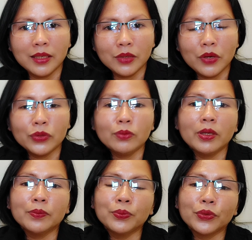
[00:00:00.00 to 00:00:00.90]
Kung ano
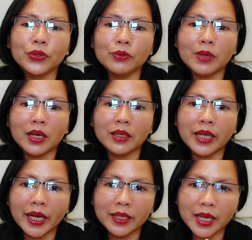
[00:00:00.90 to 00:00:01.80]
man po yung mga
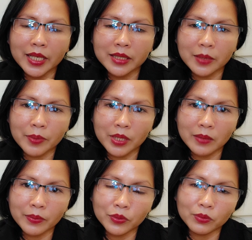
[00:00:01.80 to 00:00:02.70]
guidelines na
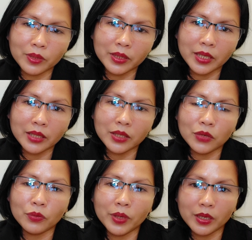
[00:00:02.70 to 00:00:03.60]
pinapatupad ng ating
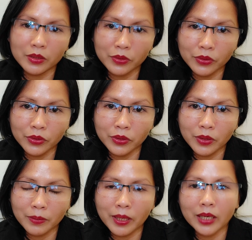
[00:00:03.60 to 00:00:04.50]
gobyerno
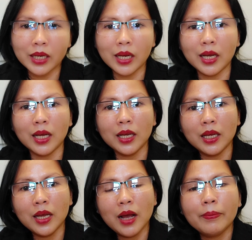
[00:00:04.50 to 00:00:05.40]
para
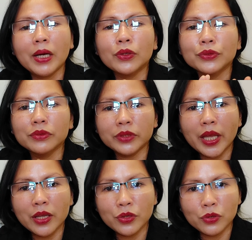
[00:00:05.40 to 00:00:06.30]

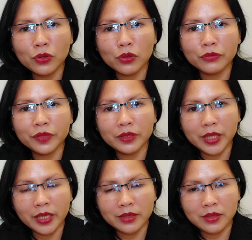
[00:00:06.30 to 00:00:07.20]
mag-contain yung
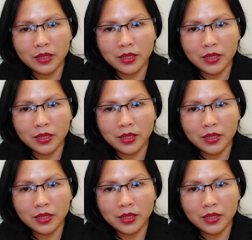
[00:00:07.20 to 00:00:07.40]
COVID-19.